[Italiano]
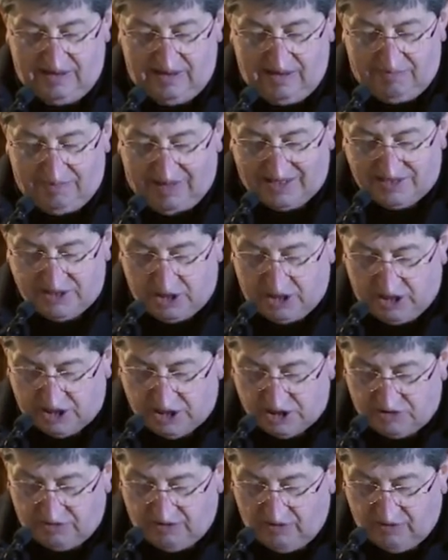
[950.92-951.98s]
L'immagine che
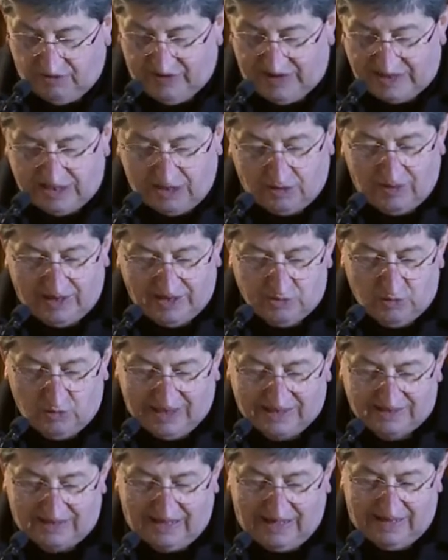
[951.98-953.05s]
ci viene offerta è quella di un
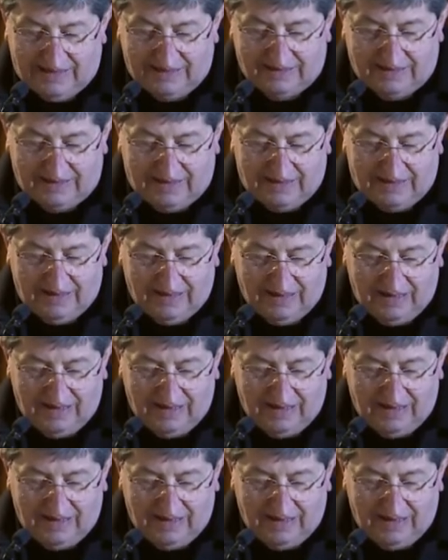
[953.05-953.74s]
atleta